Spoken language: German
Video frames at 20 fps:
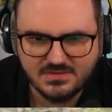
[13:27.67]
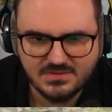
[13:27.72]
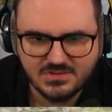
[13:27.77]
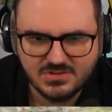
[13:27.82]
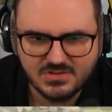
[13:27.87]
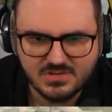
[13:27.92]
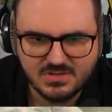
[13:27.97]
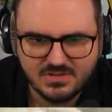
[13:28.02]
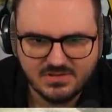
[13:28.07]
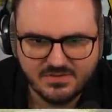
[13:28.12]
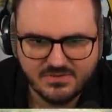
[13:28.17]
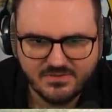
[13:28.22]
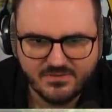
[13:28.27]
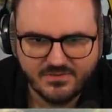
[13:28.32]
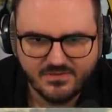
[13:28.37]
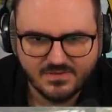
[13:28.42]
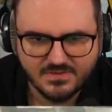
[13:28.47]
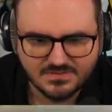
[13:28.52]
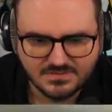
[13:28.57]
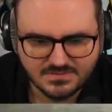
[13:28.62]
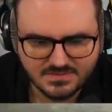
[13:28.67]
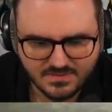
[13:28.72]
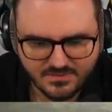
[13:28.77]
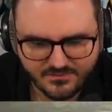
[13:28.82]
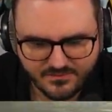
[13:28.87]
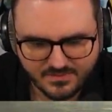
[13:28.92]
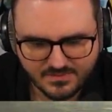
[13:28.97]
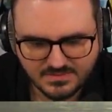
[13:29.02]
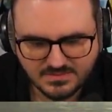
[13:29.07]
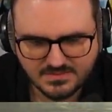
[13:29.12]
Stock?
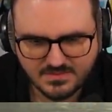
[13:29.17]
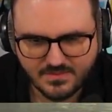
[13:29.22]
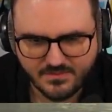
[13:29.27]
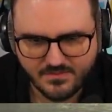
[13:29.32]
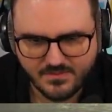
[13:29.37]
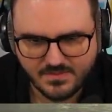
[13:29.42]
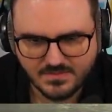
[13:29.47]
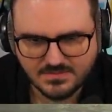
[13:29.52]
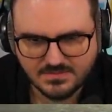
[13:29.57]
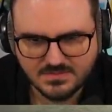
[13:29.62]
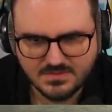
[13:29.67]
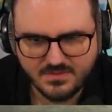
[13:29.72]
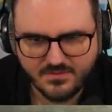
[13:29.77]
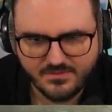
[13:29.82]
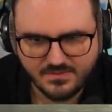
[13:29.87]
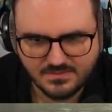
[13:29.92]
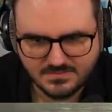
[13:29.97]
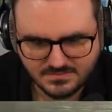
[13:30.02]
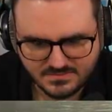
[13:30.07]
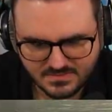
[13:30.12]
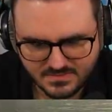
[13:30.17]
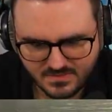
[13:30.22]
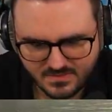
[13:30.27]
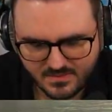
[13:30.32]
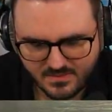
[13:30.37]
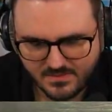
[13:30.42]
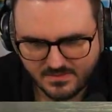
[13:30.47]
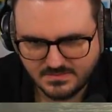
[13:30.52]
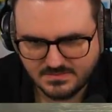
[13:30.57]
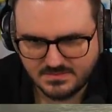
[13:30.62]
Nee.
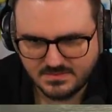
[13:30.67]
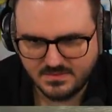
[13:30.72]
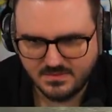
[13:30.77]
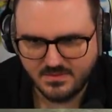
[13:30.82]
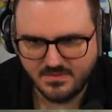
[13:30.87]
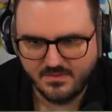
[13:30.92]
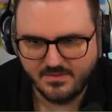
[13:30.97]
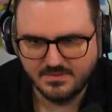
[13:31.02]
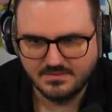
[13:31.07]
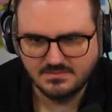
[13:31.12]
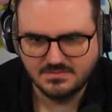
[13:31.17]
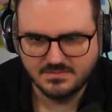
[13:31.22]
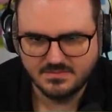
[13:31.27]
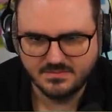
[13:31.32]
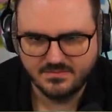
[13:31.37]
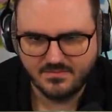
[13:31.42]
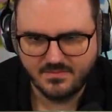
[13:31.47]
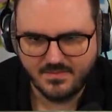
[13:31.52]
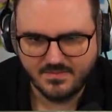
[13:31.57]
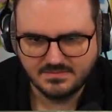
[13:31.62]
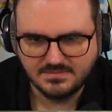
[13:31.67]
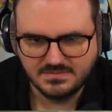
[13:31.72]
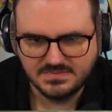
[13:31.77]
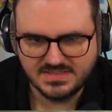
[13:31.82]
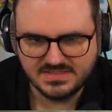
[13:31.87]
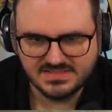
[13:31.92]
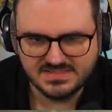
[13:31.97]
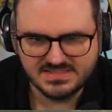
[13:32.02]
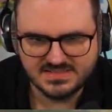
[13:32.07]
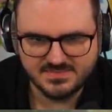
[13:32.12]
Doch. Dann
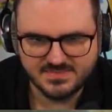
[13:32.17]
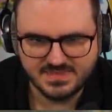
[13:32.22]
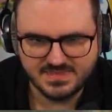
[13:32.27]
setz, mal